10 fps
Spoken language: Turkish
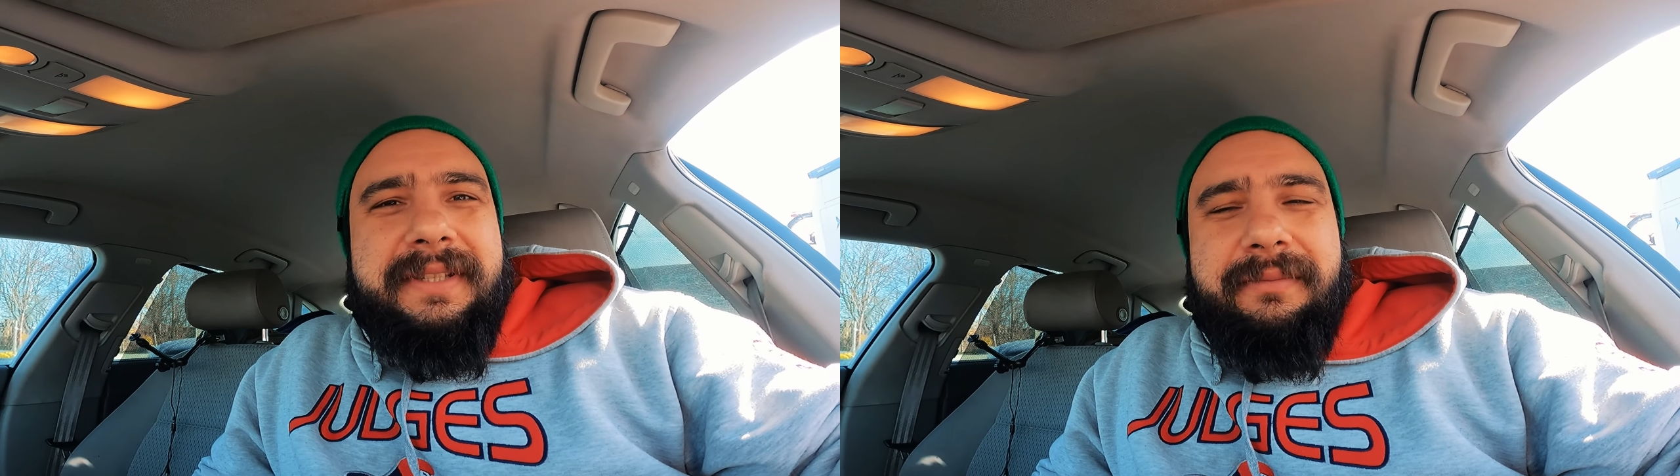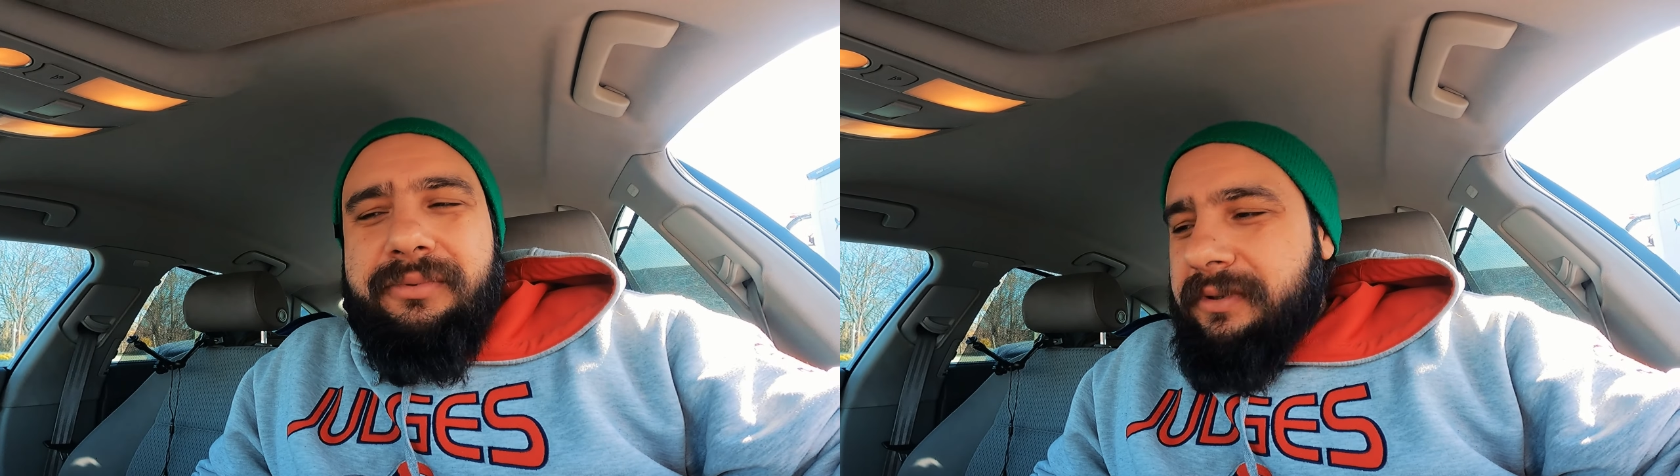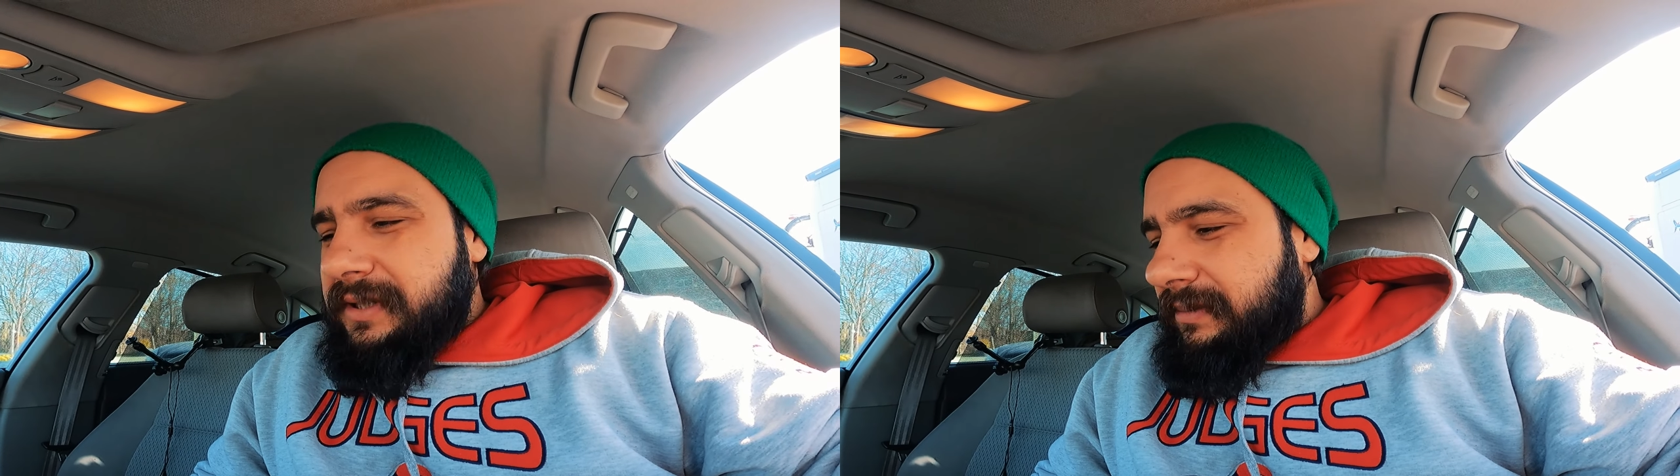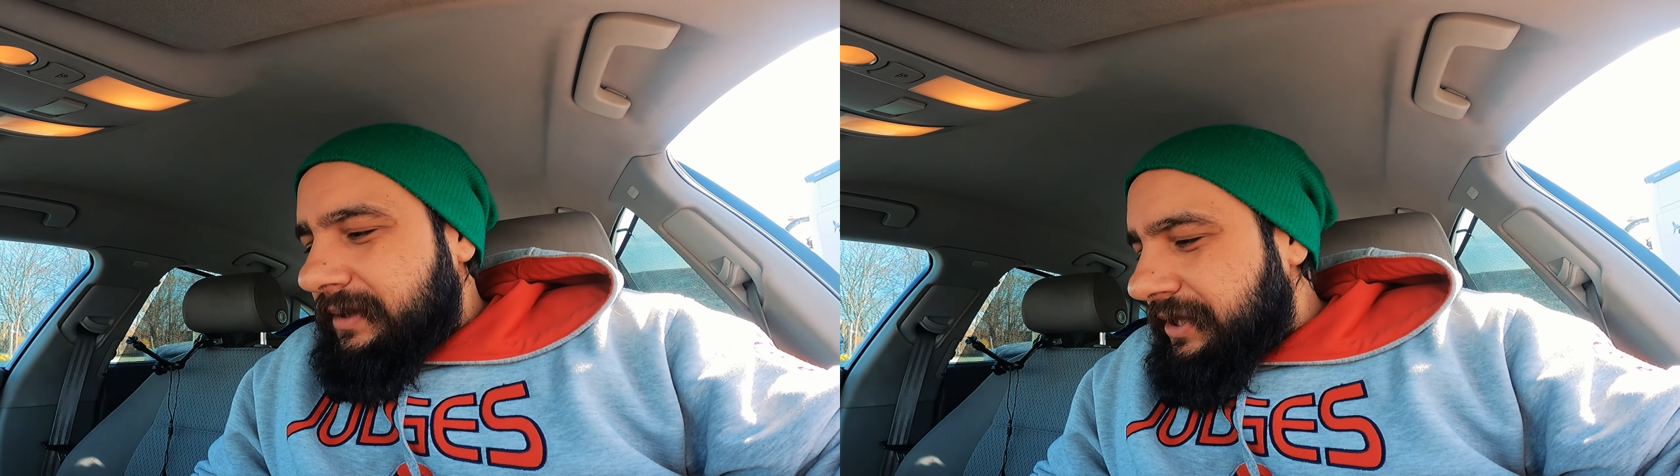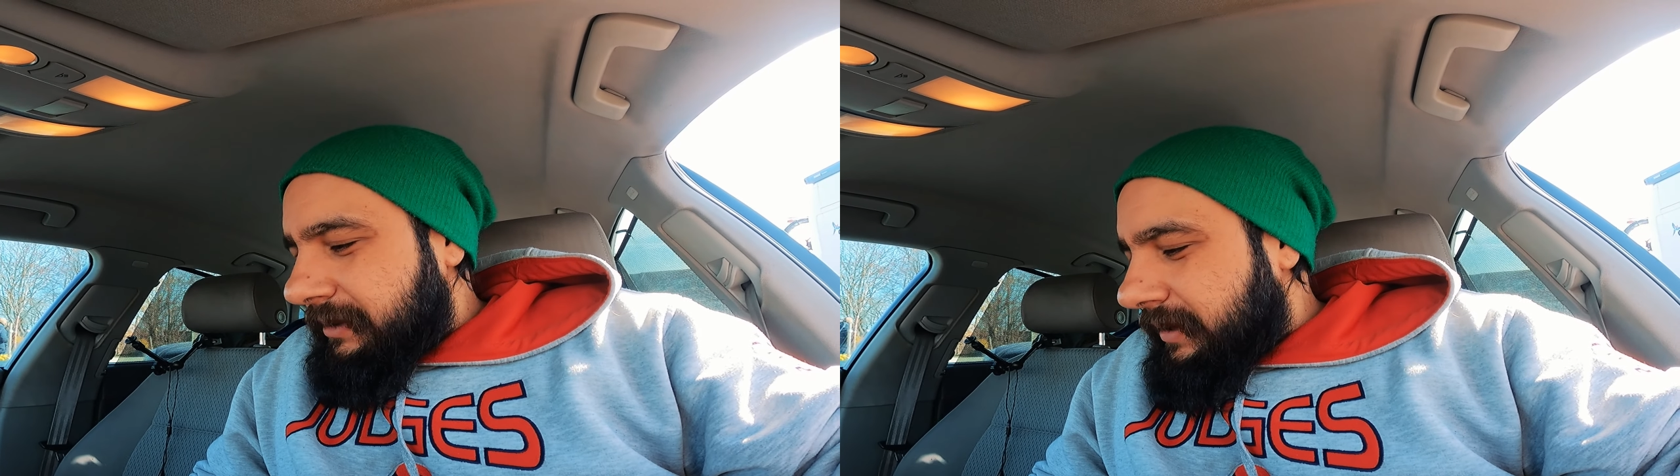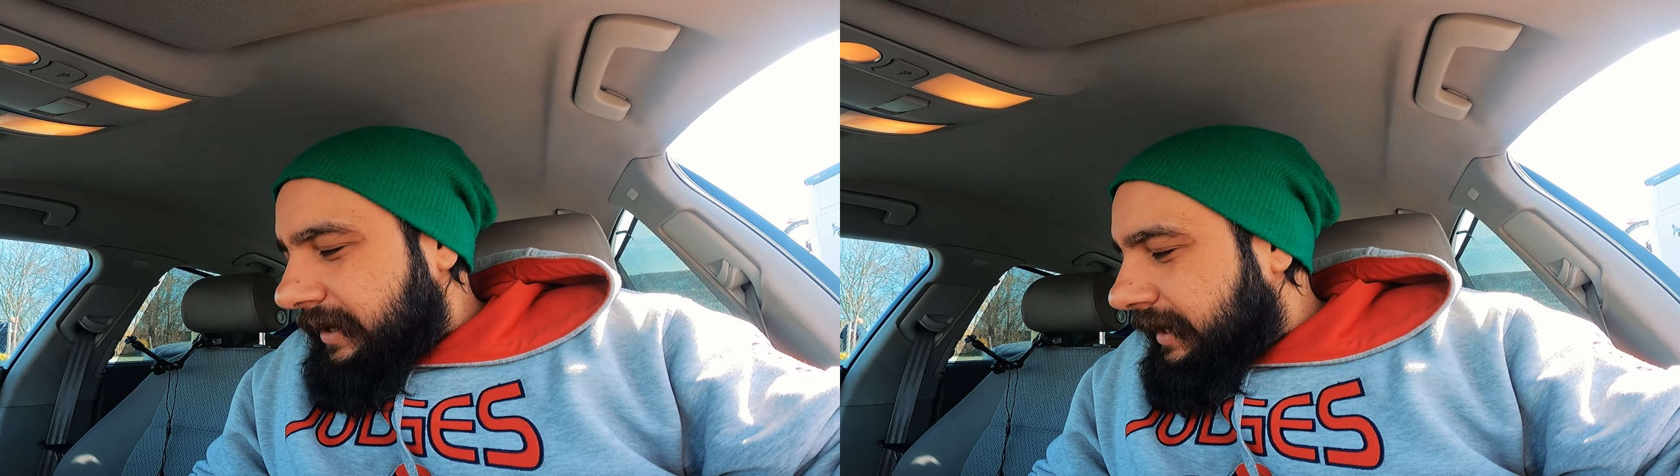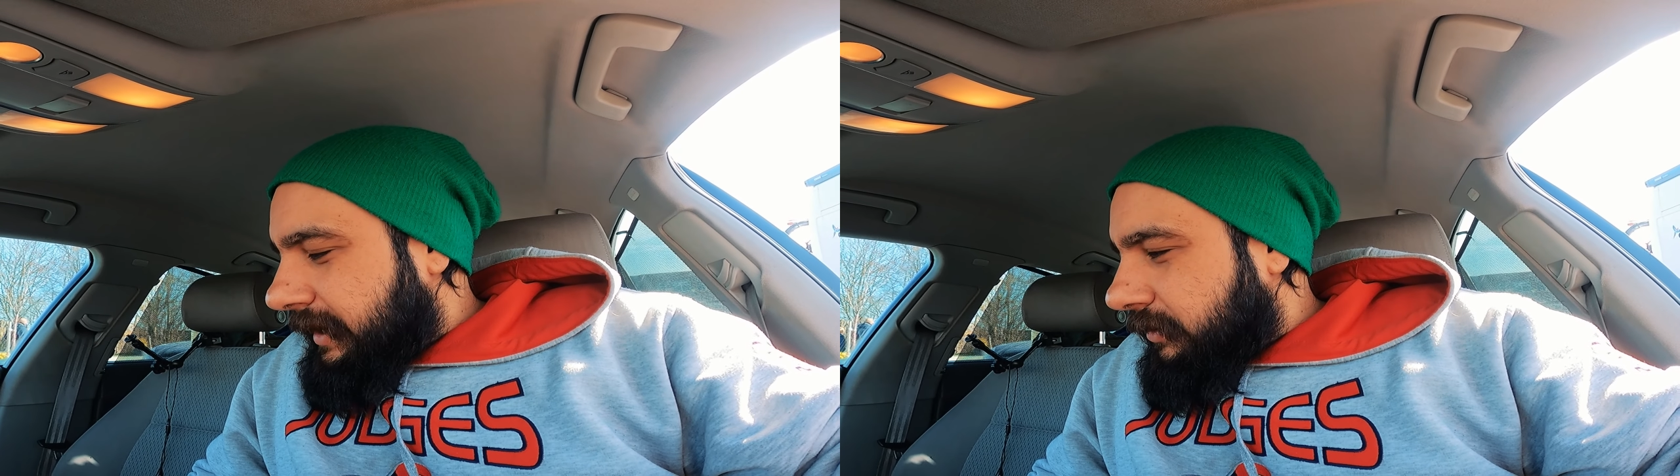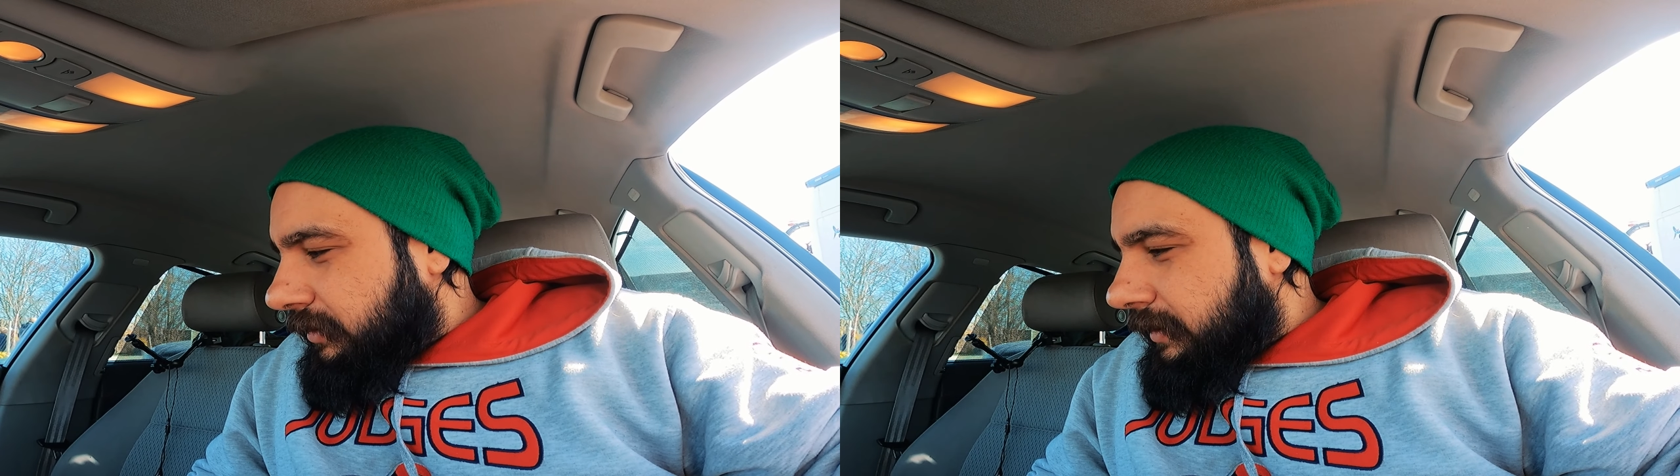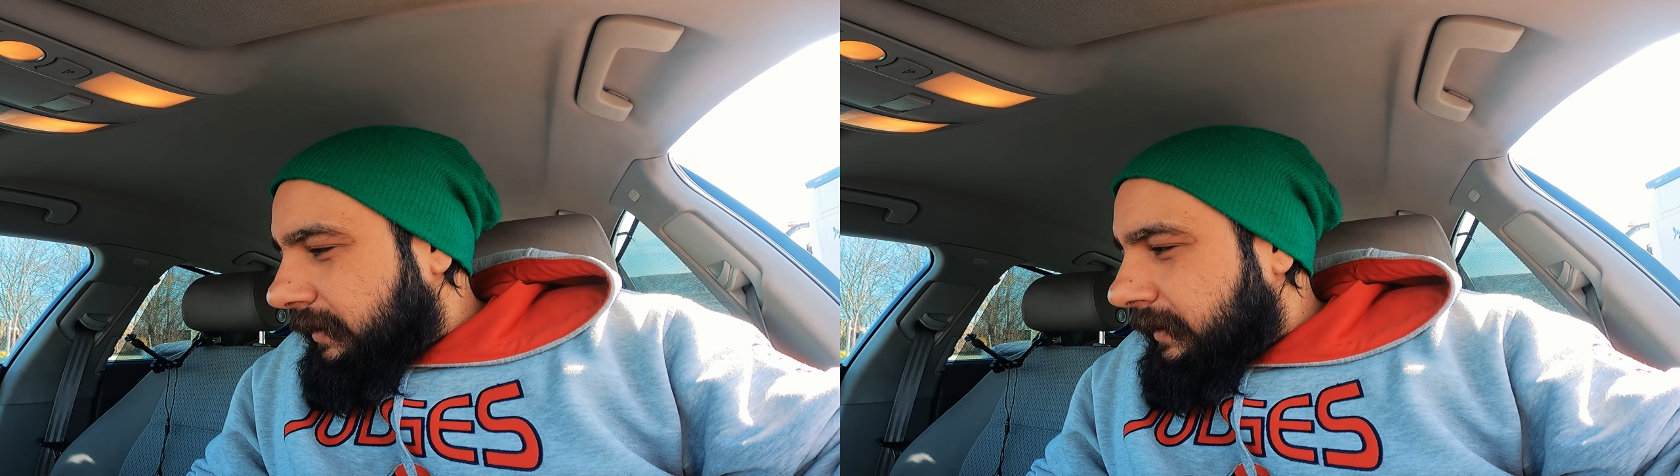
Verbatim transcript: Size bu kısımları çekmeye gerek yok.